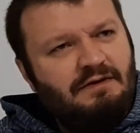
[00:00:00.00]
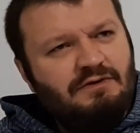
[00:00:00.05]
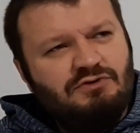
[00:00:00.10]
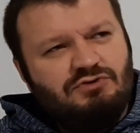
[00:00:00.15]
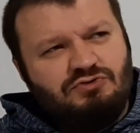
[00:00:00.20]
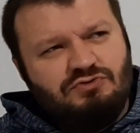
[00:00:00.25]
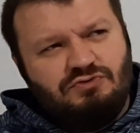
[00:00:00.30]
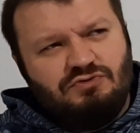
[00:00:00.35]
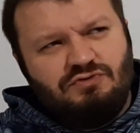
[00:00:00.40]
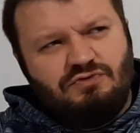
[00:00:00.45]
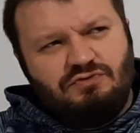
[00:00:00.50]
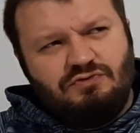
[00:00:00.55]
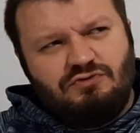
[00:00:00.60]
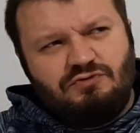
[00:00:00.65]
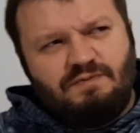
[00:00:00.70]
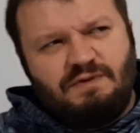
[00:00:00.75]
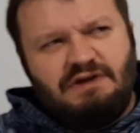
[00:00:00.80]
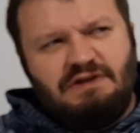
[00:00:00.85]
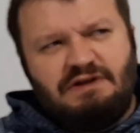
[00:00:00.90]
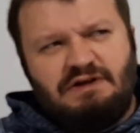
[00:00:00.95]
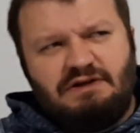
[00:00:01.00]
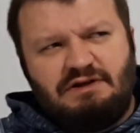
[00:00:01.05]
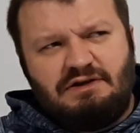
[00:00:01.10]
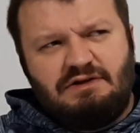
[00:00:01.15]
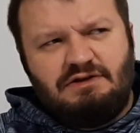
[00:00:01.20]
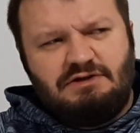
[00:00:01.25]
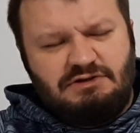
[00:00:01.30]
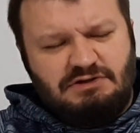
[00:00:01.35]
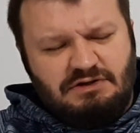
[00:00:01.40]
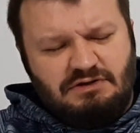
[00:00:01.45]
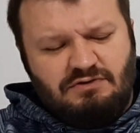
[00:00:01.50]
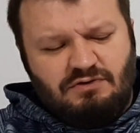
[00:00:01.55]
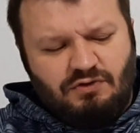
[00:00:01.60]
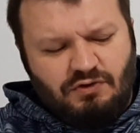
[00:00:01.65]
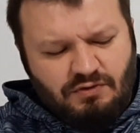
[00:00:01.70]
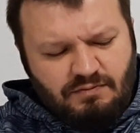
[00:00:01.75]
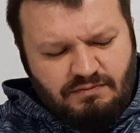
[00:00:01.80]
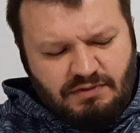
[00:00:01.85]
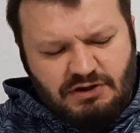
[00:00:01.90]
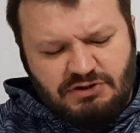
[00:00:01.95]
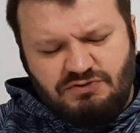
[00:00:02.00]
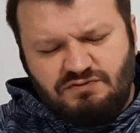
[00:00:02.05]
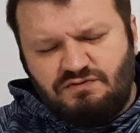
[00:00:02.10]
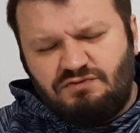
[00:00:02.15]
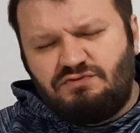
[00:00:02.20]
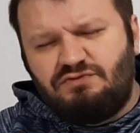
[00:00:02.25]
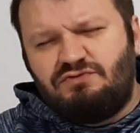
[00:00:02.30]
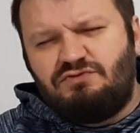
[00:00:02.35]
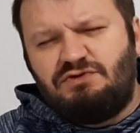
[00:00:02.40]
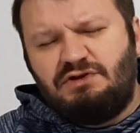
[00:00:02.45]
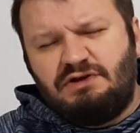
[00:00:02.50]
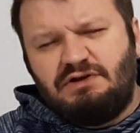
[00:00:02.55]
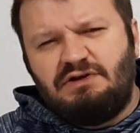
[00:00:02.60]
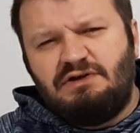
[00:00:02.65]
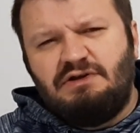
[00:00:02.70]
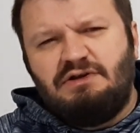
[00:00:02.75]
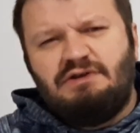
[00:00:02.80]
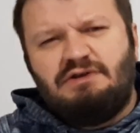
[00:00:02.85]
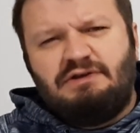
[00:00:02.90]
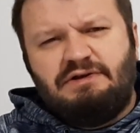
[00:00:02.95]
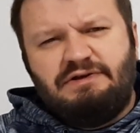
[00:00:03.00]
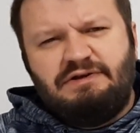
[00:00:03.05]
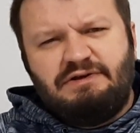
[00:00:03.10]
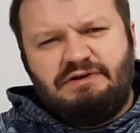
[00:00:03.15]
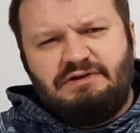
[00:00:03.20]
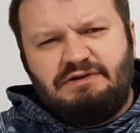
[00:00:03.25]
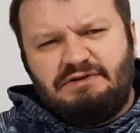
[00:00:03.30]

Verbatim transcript: Şunu da unutmayın arkadaşlar. Ön başvuruda e,